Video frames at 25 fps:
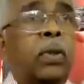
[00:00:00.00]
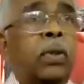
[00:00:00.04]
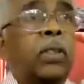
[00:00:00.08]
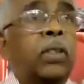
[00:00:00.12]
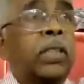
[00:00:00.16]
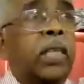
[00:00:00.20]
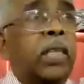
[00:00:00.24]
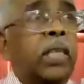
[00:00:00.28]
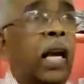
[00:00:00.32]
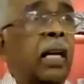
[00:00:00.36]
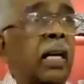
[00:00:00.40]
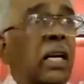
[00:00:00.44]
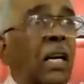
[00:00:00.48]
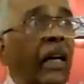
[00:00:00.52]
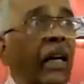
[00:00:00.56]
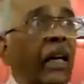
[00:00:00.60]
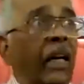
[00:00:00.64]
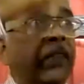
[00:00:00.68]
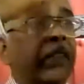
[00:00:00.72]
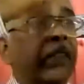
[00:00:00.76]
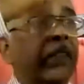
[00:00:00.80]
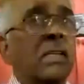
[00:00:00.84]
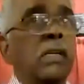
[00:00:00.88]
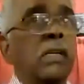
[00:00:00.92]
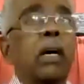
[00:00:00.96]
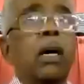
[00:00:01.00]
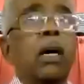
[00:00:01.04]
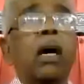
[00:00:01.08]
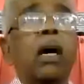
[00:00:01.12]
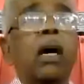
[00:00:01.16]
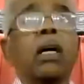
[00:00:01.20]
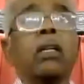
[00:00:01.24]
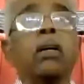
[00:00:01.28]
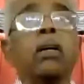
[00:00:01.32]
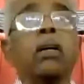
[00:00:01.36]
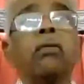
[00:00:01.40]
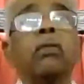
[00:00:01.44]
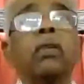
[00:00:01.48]
சேனல்ஸ்
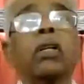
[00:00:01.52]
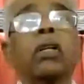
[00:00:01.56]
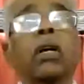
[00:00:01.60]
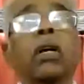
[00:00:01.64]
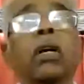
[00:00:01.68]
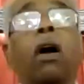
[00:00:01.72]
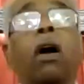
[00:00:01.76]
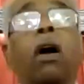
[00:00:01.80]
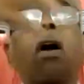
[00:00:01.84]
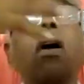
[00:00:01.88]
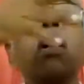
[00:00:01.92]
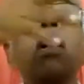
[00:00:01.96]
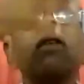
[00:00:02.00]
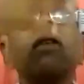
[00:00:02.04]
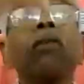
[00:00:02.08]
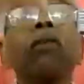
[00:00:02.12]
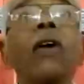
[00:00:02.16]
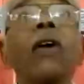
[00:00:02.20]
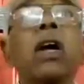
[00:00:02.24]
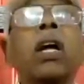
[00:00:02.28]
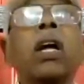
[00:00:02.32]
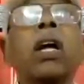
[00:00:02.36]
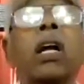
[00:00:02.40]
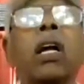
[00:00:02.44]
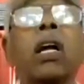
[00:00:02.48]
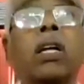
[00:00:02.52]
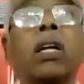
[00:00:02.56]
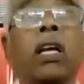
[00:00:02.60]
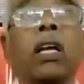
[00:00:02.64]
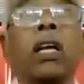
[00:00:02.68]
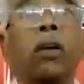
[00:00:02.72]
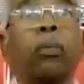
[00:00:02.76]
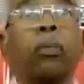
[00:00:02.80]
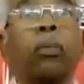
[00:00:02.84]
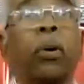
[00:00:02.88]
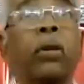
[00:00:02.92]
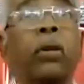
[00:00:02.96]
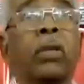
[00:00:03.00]
அதாவது கால்வாய்களை
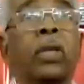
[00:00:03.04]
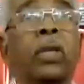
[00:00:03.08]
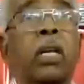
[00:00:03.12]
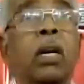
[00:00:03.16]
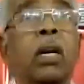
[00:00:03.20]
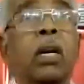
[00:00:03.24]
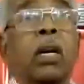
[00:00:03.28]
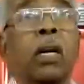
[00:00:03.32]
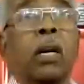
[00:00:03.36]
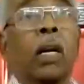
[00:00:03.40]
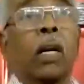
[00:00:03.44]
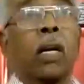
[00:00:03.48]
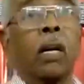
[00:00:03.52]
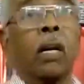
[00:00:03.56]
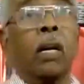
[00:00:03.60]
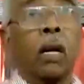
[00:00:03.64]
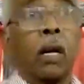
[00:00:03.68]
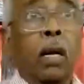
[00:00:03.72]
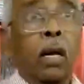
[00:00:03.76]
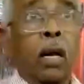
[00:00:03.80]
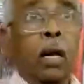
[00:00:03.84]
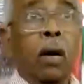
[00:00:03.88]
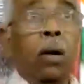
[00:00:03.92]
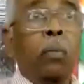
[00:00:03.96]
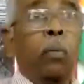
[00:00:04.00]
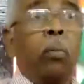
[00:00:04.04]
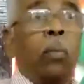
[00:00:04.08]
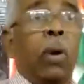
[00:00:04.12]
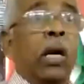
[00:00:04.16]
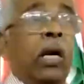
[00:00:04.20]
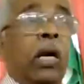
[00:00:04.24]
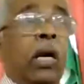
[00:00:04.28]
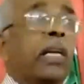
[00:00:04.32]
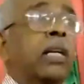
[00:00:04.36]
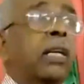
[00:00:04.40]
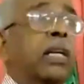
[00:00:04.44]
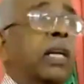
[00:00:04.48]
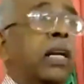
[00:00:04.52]
ஏற்படுத்தினார்கள்
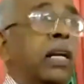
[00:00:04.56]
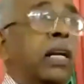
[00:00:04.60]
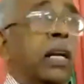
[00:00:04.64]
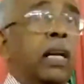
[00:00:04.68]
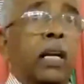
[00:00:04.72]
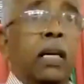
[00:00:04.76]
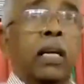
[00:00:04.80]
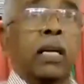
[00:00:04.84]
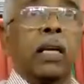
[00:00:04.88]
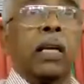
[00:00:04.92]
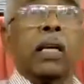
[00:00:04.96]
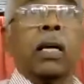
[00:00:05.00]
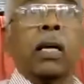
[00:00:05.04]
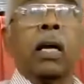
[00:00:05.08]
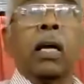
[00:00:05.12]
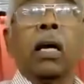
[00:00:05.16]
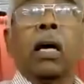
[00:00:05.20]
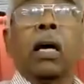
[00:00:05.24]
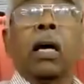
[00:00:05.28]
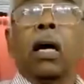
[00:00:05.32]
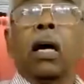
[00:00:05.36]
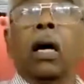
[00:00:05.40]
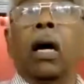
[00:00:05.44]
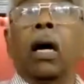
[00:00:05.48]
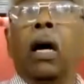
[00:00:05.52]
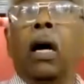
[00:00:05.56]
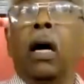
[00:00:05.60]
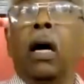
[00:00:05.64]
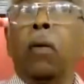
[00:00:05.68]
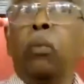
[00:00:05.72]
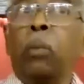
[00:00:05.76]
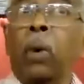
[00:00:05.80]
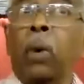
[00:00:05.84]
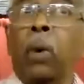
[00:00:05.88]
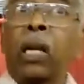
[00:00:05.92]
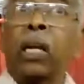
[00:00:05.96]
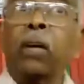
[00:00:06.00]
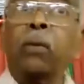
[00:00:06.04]
மழை நீரை
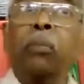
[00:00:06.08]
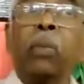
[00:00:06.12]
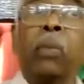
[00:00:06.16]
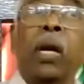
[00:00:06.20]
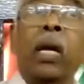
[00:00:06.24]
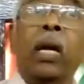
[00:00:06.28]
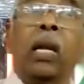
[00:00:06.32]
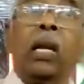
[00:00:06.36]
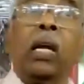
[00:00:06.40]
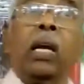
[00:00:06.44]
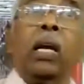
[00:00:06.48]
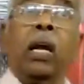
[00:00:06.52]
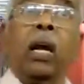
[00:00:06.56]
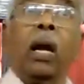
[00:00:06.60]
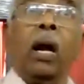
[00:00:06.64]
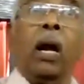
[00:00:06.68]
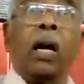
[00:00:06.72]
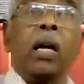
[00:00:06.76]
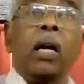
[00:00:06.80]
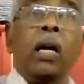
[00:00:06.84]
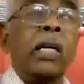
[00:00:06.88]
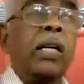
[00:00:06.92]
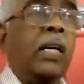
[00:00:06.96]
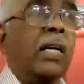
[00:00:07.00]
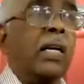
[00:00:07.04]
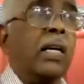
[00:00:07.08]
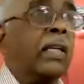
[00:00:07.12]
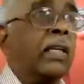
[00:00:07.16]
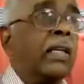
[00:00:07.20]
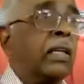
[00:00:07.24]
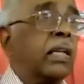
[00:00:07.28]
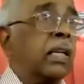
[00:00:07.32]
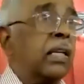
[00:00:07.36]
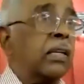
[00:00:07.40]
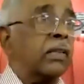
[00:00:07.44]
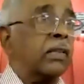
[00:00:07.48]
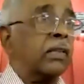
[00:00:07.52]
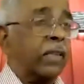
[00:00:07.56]
மலை மேலே அணை
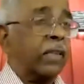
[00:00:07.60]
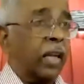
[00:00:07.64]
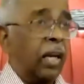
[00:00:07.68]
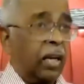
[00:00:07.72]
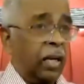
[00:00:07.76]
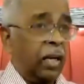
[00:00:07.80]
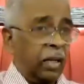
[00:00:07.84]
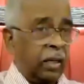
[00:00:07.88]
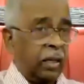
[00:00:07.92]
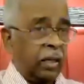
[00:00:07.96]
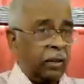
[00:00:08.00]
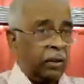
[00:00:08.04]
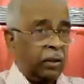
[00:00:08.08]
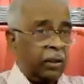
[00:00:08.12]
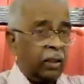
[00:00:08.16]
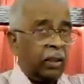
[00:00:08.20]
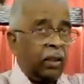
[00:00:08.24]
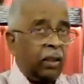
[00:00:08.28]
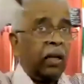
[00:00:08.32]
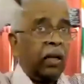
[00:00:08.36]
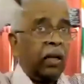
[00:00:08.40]
கட்டி சேகரித்து